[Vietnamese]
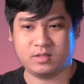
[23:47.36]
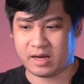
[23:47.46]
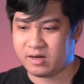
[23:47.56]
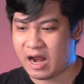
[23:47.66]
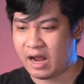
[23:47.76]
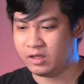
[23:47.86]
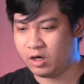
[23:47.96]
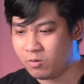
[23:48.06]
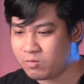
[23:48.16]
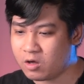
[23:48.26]
xảy ra thì
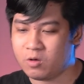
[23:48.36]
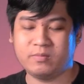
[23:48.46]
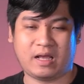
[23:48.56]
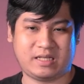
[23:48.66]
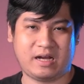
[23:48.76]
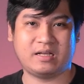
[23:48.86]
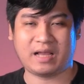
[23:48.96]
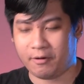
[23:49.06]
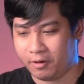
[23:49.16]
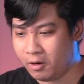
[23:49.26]
lúc đó chúng ta sẽ ra
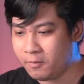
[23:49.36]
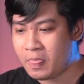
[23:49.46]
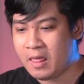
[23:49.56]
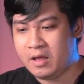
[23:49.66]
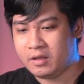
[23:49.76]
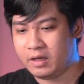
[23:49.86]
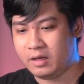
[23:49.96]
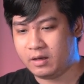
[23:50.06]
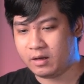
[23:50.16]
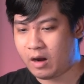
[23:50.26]
sao nữa
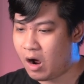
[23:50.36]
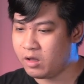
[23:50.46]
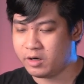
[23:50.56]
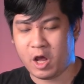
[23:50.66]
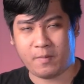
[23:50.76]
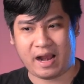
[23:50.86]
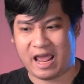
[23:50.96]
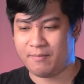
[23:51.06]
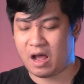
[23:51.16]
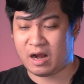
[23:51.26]
thì đó là những điều mà anh
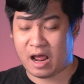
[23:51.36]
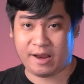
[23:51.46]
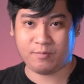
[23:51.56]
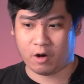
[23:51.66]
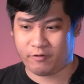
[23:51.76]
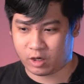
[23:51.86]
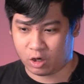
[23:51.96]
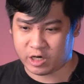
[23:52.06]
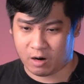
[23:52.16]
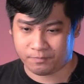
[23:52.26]
em anh, anh em cần phải
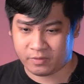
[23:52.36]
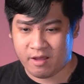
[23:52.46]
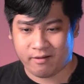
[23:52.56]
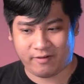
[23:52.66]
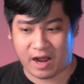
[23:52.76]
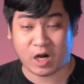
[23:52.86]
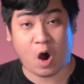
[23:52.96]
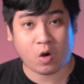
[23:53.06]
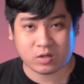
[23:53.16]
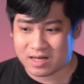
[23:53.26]
cẩn trọng và
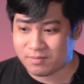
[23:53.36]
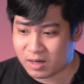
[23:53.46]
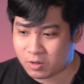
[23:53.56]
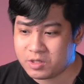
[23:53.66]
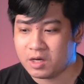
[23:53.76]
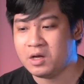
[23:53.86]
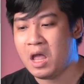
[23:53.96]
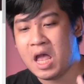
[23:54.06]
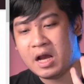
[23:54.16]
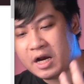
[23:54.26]
nó có sách mắt có chứng
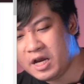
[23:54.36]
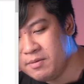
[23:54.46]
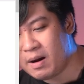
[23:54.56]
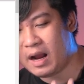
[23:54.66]
khi